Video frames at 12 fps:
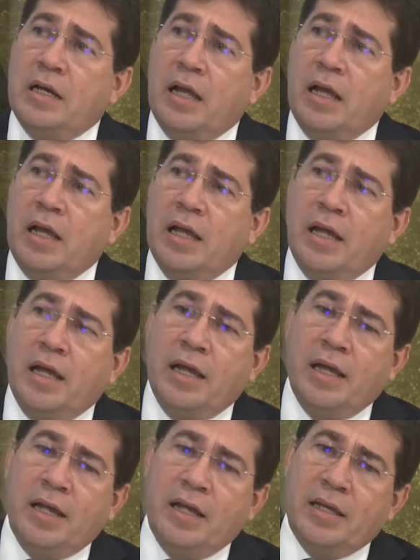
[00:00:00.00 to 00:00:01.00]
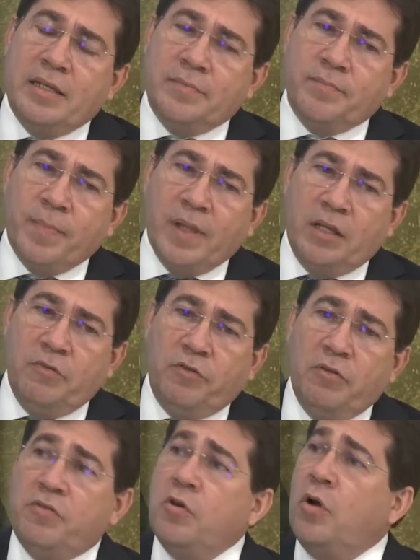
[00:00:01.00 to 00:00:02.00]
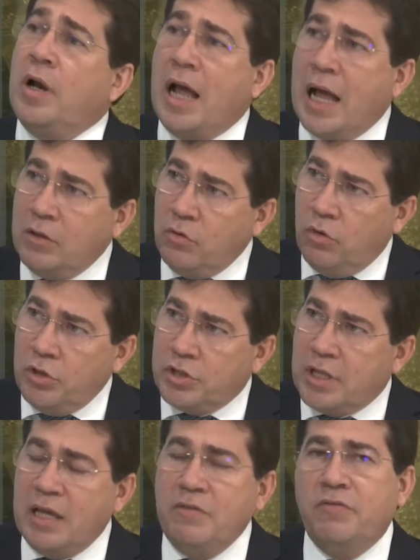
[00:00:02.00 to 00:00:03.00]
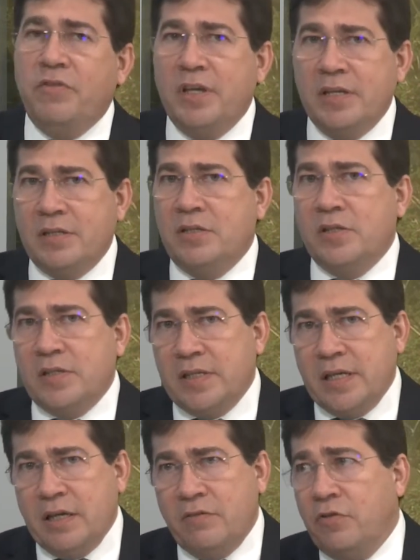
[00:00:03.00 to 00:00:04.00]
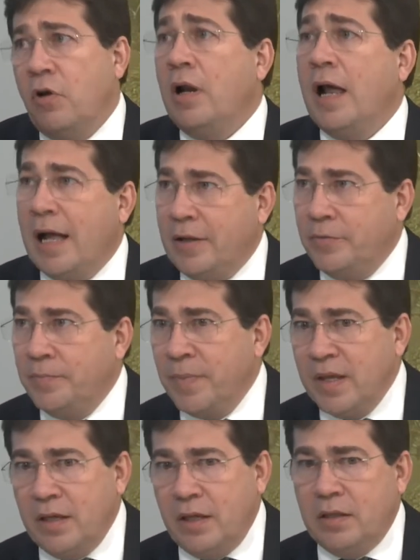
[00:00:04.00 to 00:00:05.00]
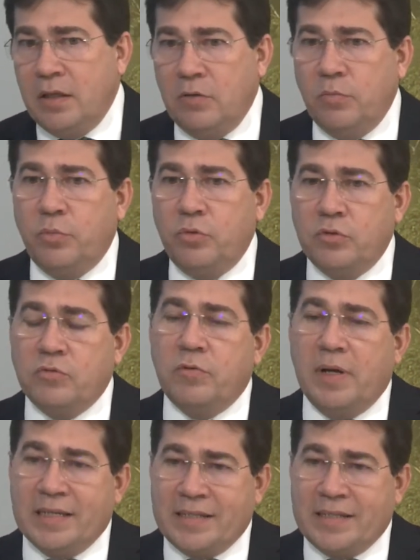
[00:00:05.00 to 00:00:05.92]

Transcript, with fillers: é, é que foi violado ou está em vias de ser violado. Então eu busco a